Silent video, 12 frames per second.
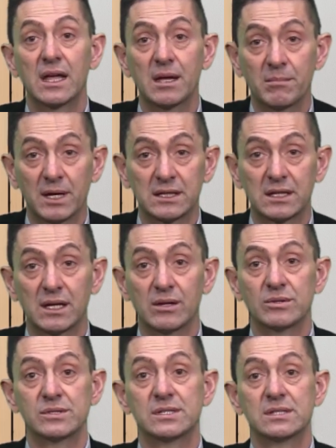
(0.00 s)
em
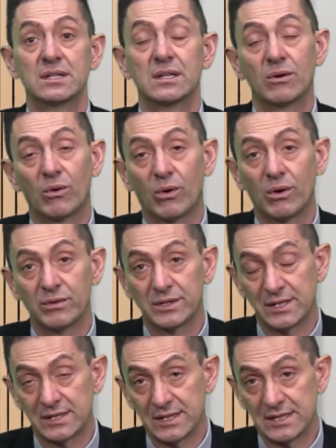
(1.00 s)
Mateus
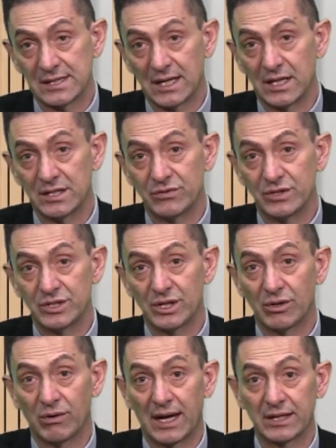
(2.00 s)
16,
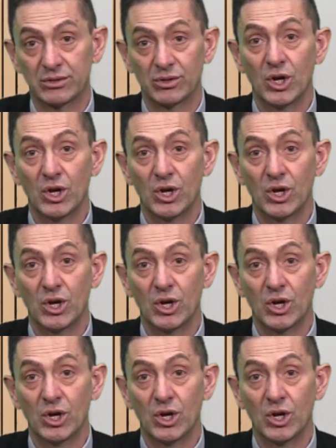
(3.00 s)
24.